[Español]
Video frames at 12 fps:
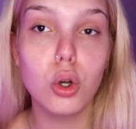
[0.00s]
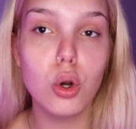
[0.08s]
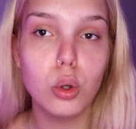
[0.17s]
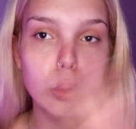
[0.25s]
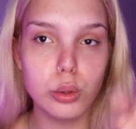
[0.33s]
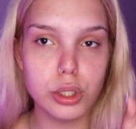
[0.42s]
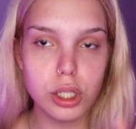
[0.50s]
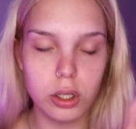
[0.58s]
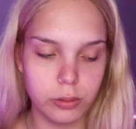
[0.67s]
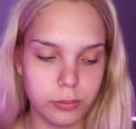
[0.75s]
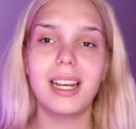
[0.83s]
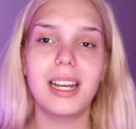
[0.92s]
Conclusión,
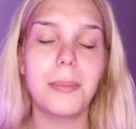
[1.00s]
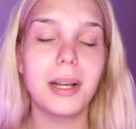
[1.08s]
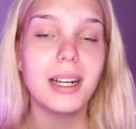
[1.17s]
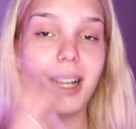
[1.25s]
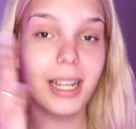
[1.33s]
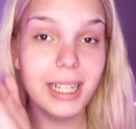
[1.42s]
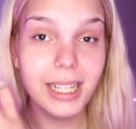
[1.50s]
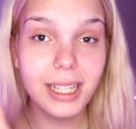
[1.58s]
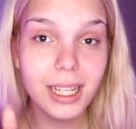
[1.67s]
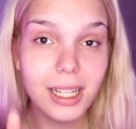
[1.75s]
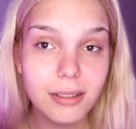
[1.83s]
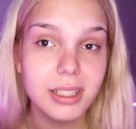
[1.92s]
la
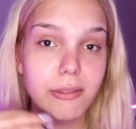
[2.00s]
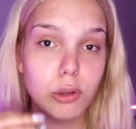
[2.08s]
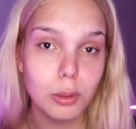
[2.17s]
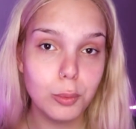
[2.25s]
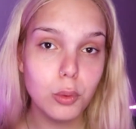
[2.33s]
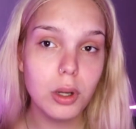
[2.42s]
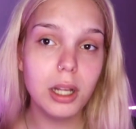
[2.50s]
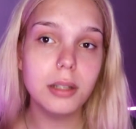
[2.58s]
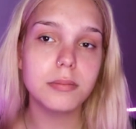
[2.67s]
mascarilla de burbuja,